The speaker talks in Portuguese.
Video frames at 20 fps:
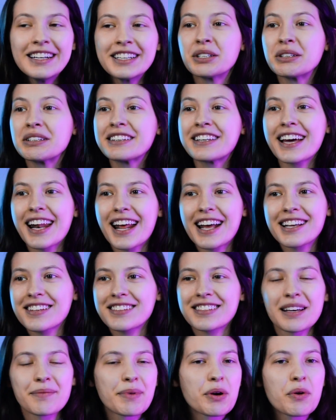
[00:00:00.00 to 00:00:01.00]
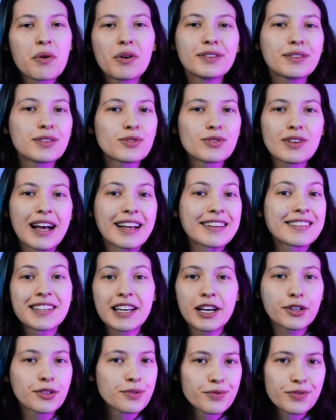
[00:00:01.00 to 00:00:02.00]
Não interessa saber quantos
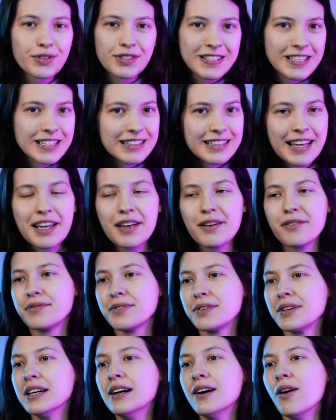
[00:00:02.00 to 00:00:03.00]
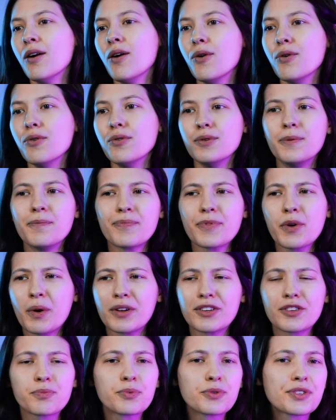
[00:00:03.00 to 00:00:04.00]
acertos você teve ou
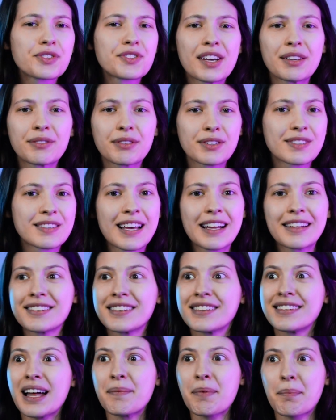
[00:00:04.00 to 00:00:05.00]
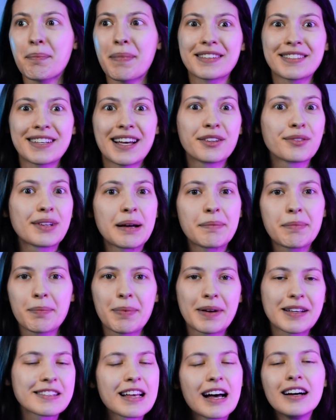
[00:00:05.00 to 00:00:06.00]
quantos por cento, etc, se dá para passar, não dá para
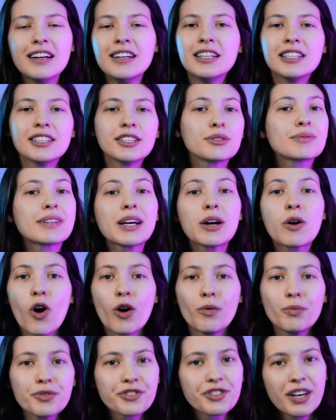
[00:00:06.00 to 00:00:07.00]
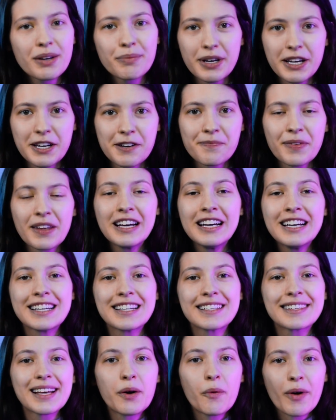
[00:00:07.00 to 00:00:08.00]
passar, não tem como saber.
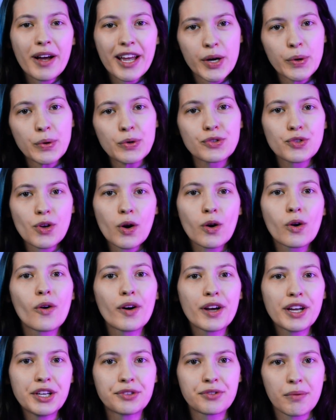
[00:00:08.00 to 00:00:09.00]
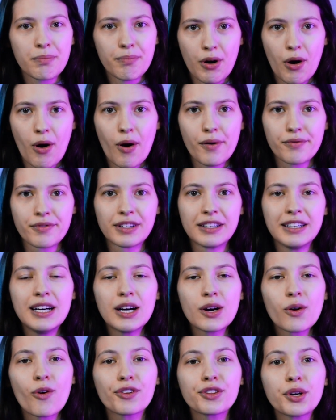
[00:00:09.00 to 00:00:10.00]
Então, eu só corrijo a prova
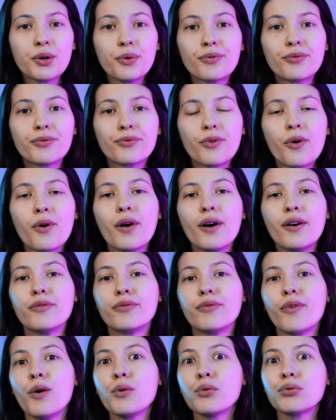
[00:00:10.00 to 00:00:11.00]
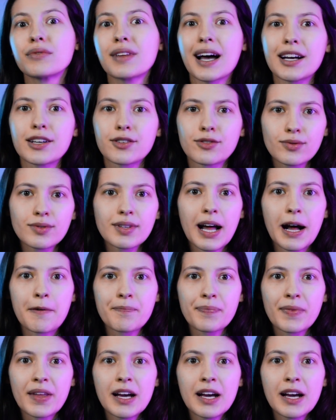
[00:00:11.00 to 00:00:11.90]
quando eu for voltar a estudar.